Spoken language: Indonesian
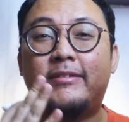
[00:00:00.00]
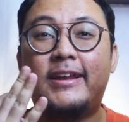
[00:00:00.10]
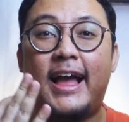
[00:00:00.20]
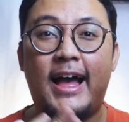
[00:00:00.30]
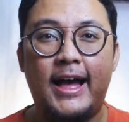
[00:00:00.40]

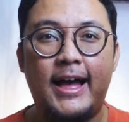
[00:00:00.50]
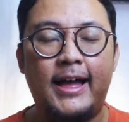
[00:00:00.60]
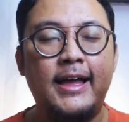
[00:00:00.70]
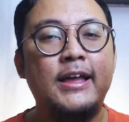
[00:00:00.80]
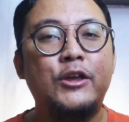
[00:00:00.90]
AHA.
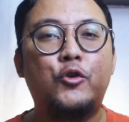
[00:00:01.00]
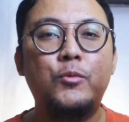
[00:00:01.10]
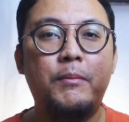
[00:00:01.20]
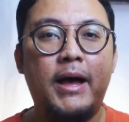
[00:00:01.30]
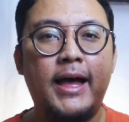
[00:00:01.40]

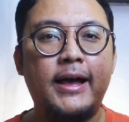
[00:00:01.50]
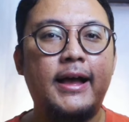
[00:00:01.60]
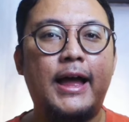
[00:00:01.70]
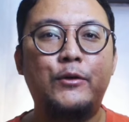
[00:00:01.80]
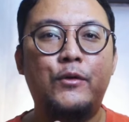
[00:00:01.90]
Cuma
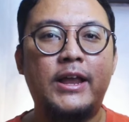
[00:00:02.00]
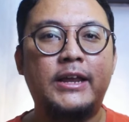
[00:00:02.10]
kandungan